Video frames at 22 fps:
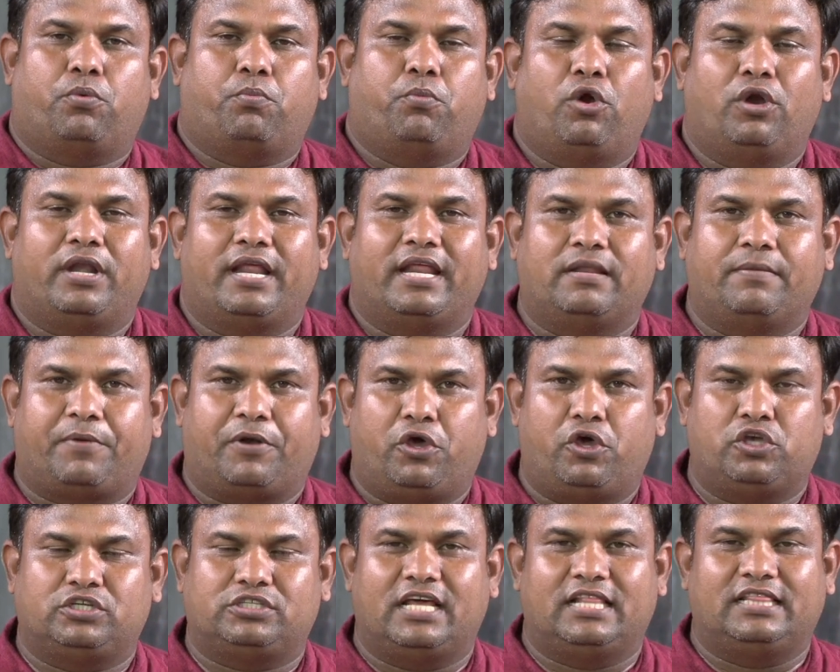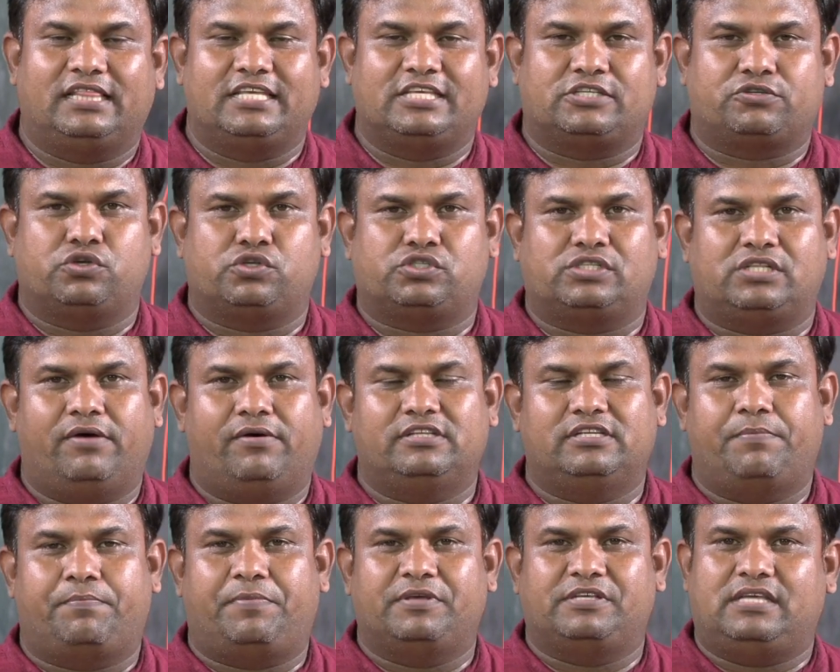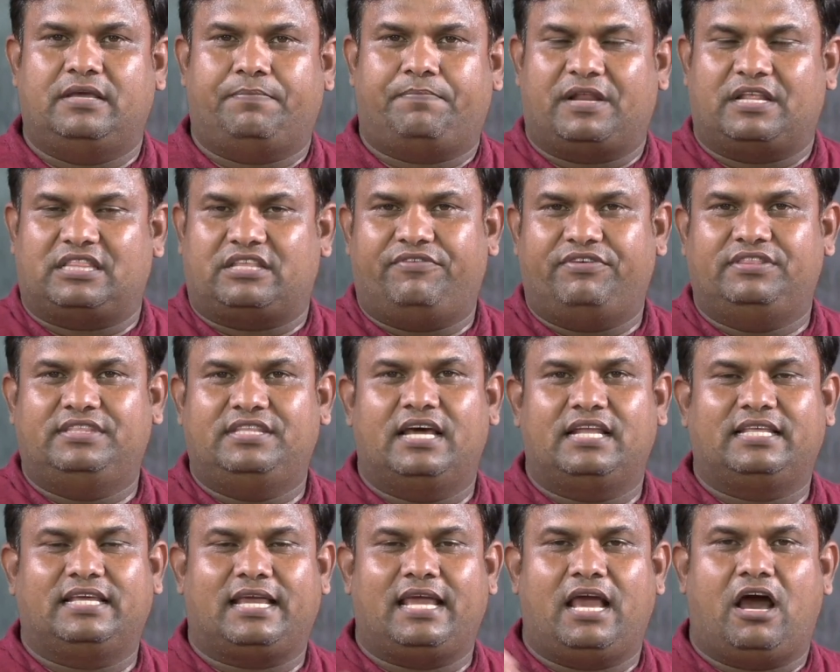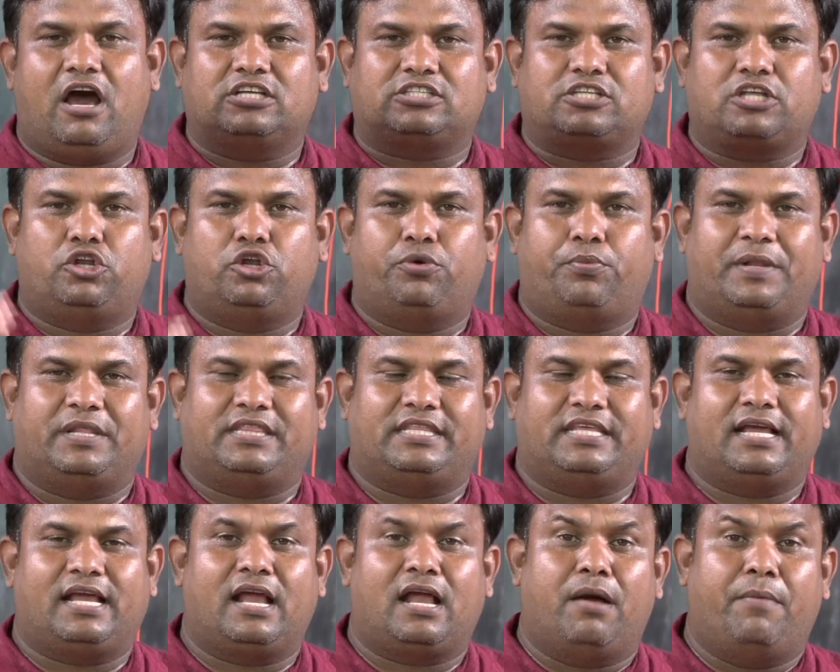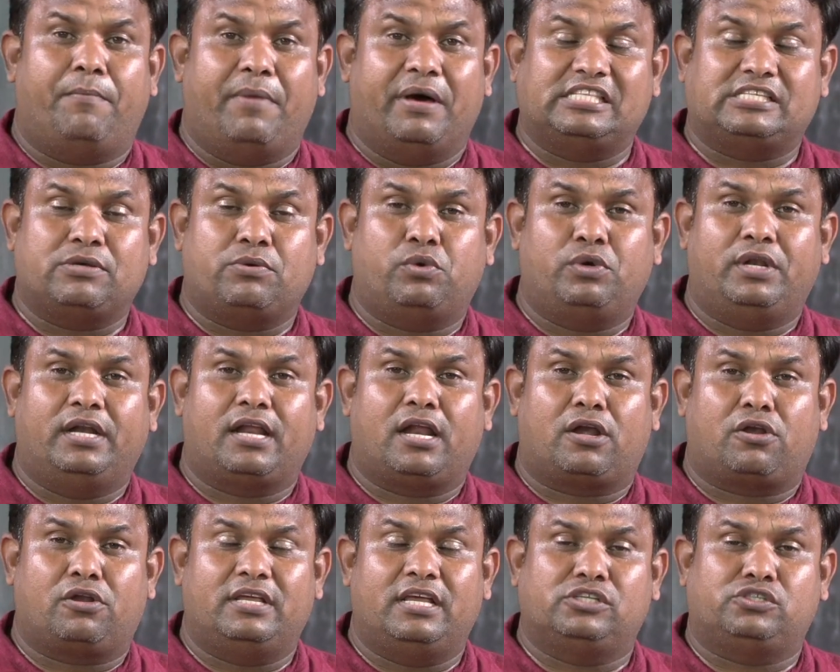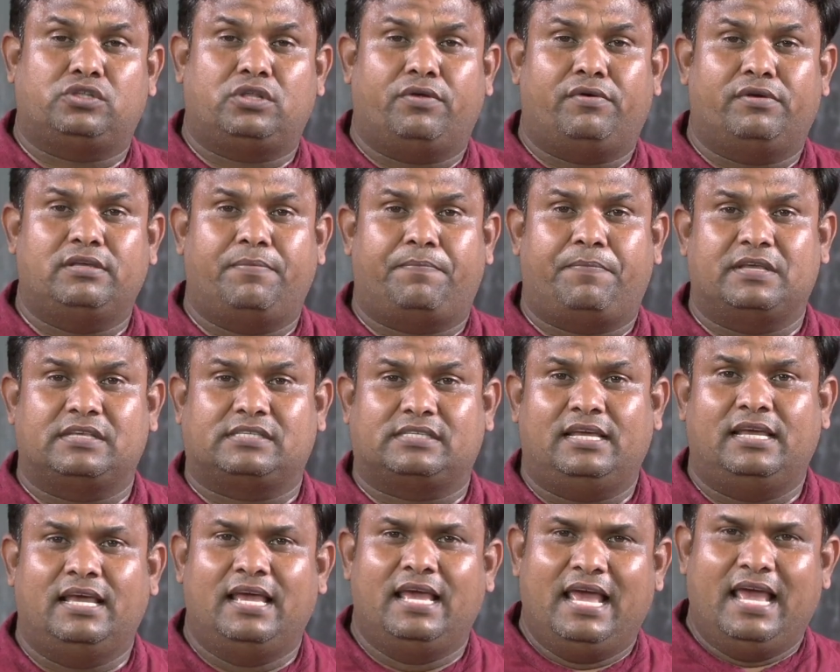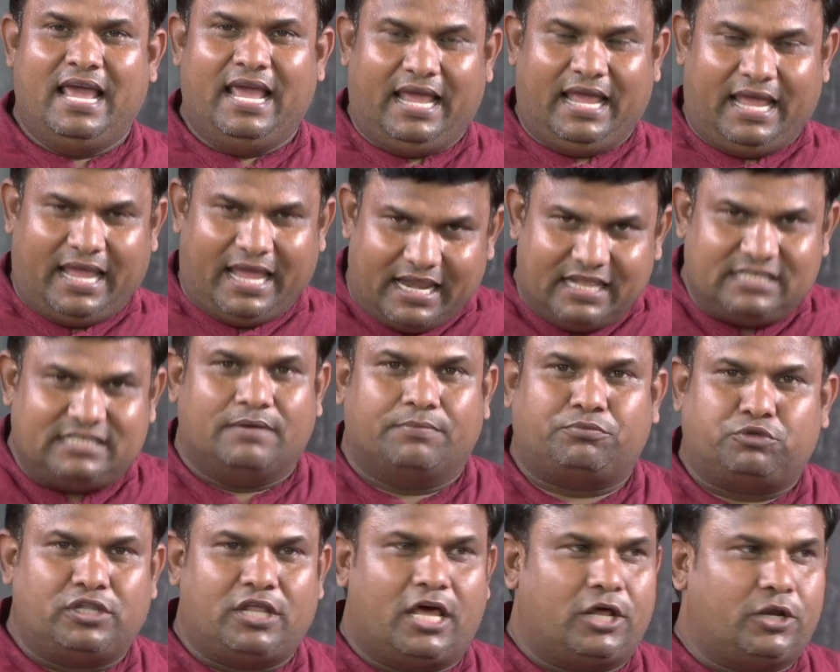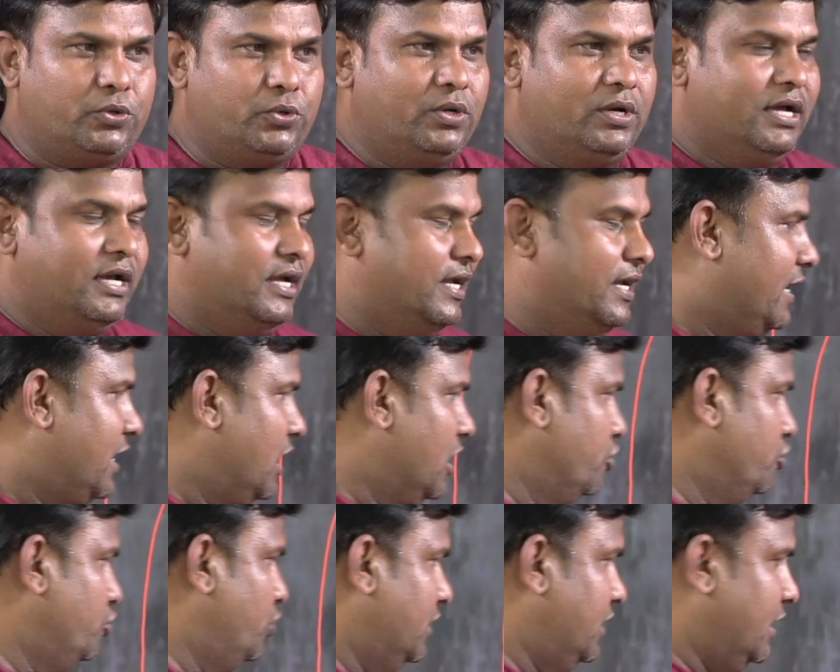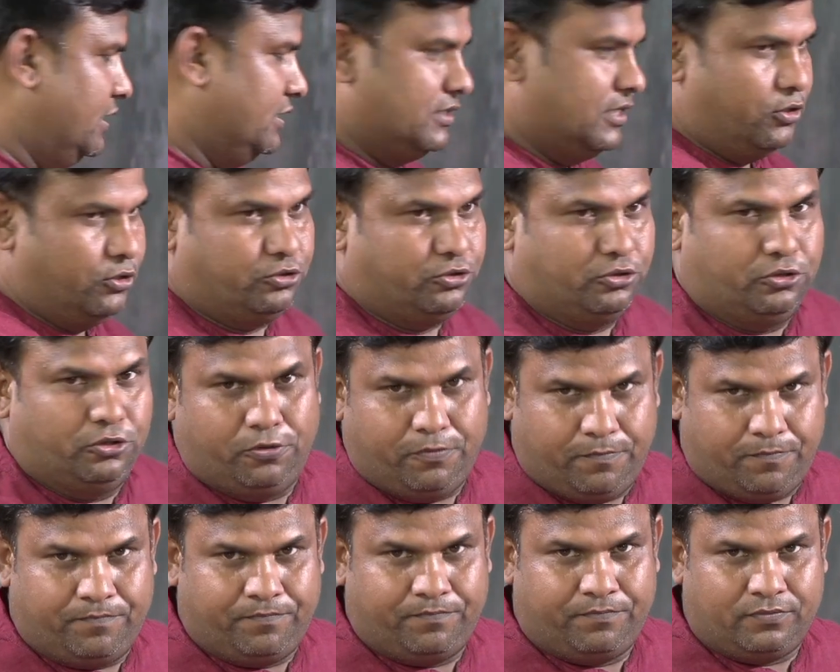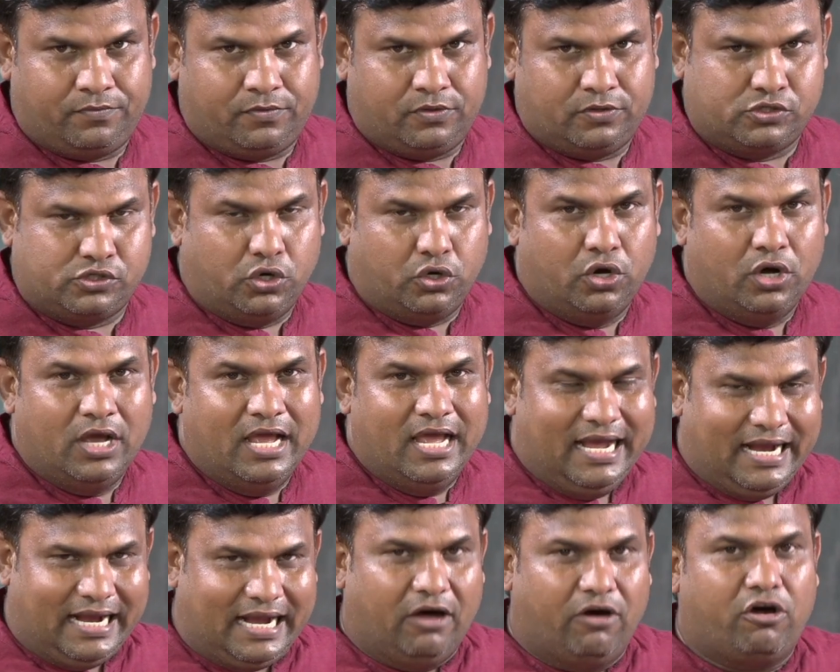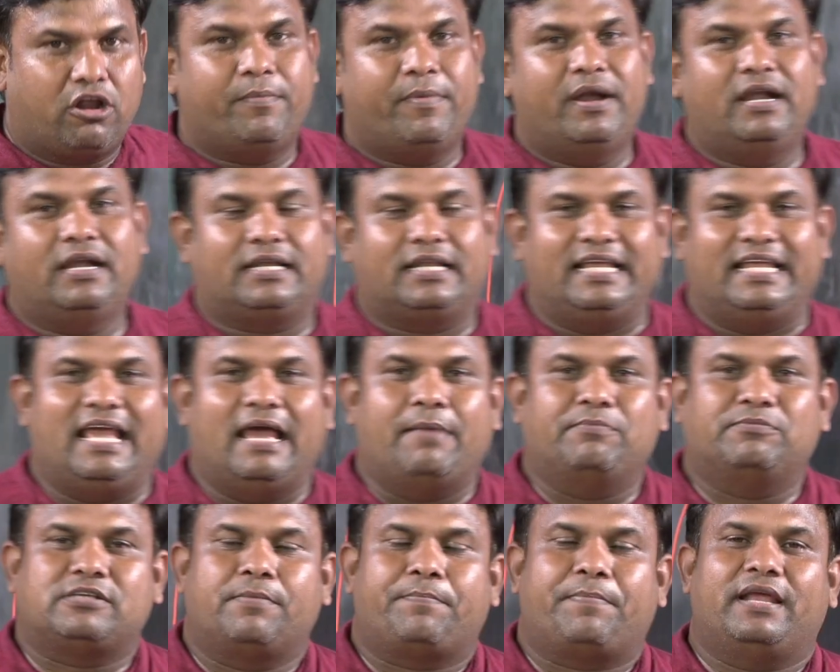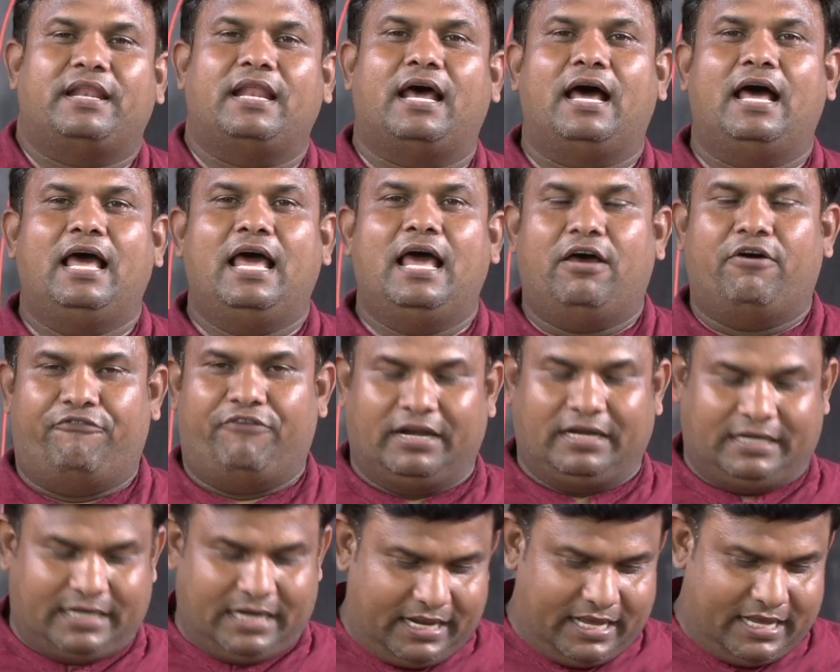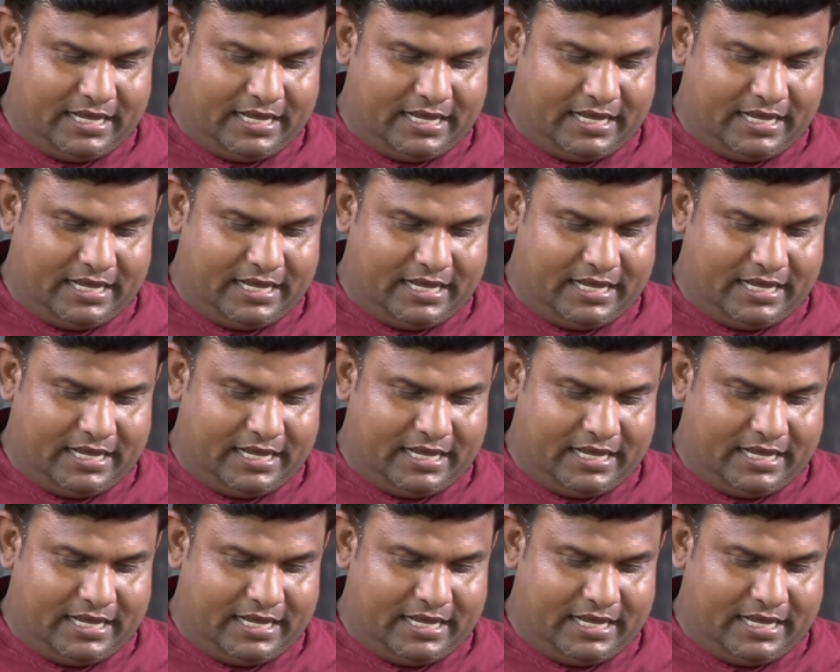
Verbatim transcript: బోల్డ్ అన్ని ప్రయోజనాలు తీసుకొస్తున్నామని చెప్పేసి ప్రతి విద్యార్థికి హాస్టల్లో ప్రత్యేకంగా మంచం ఉండేటట్లు చేస్తున్నామని చెప్పేసి ఇన్ని చెప్తున్నారు ఇక్కడ చూడండి ఏం జరుగుతుందో సో గవర్నమెంట్ ఈ అంశంపైన వెంటనే